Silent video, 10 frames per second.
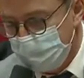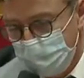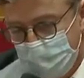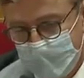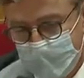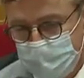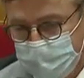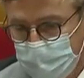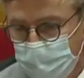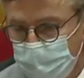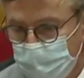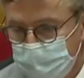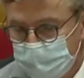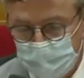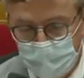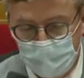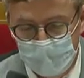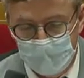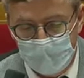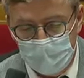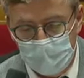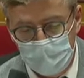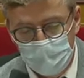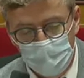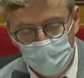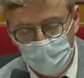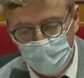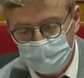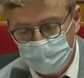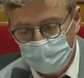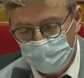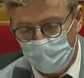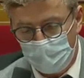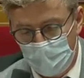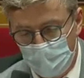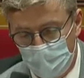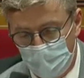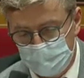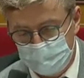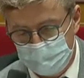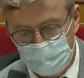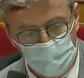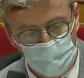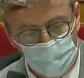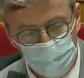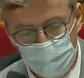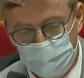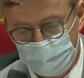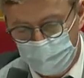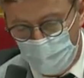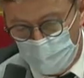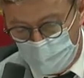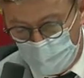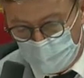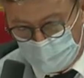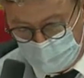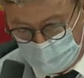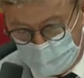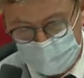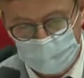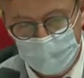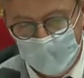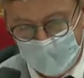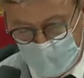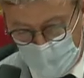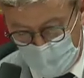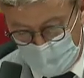îles, les îles de Saint et Molène, qui ne sont pas euh, spécialement connus effectivement pour leur richesse euh,